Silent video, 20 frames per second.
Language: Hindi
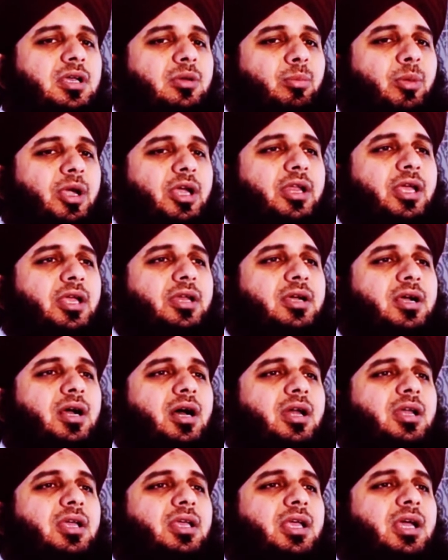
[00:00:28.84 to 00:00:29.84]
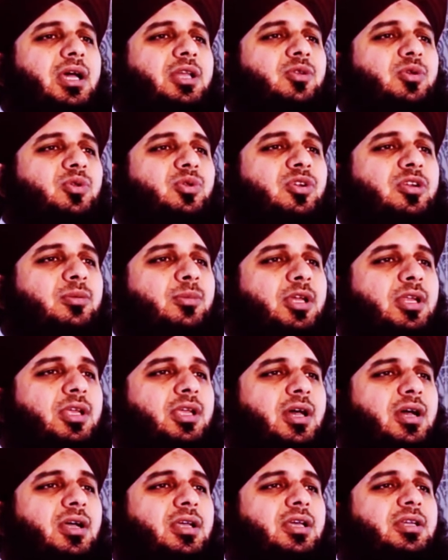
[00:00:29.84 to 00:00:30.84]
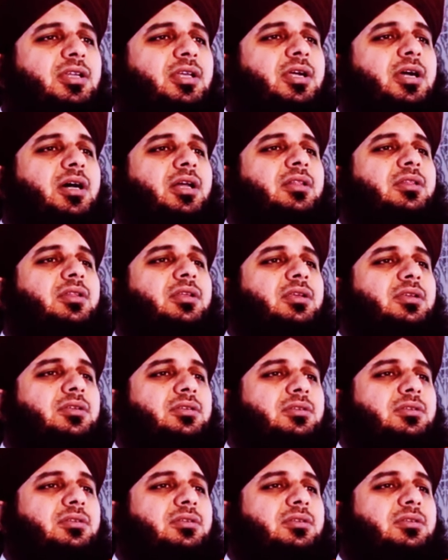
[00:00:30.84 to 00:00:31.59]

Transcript: मैंने इनकार किया तो इन्होंने मेरी आंखें निकाल दी